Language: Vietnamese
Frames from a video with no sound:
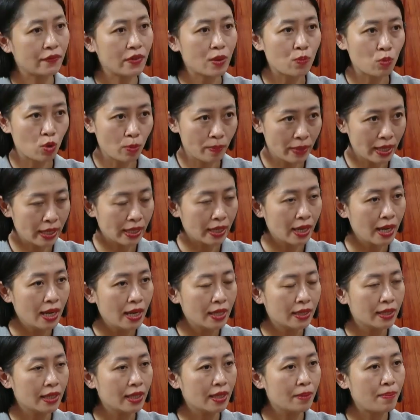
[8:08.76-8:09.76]
sản phẩm của mình
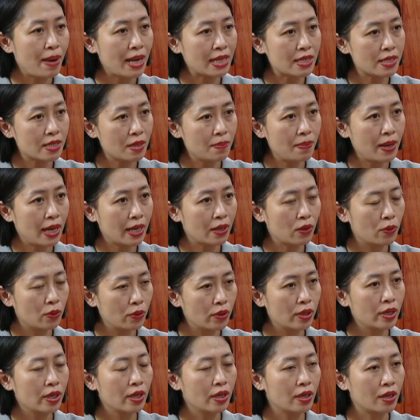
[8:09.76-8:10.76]
thì Ban chấp hành
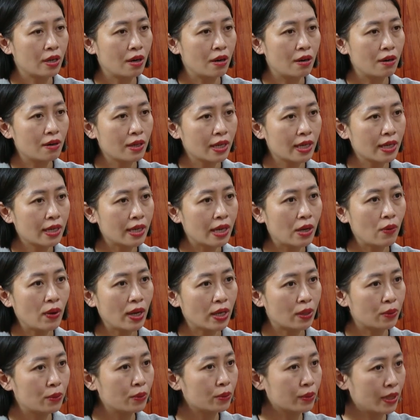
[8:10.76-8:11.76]
hội có cái kế
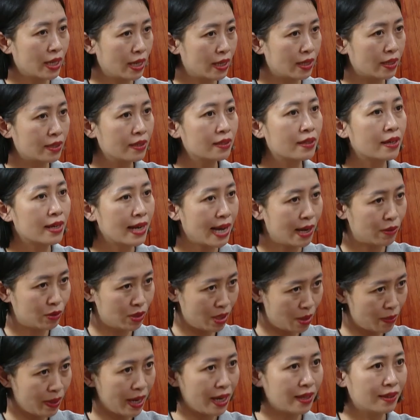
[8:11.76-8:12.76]
hoạch cụ thể như thế nào
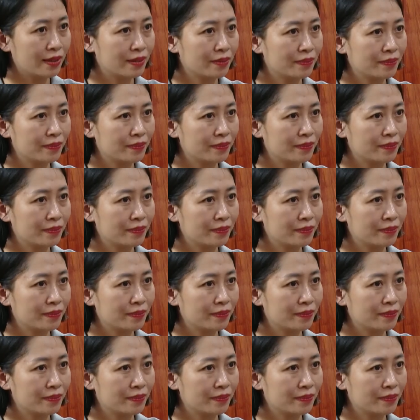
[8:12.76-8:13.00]
thưa ông ạ?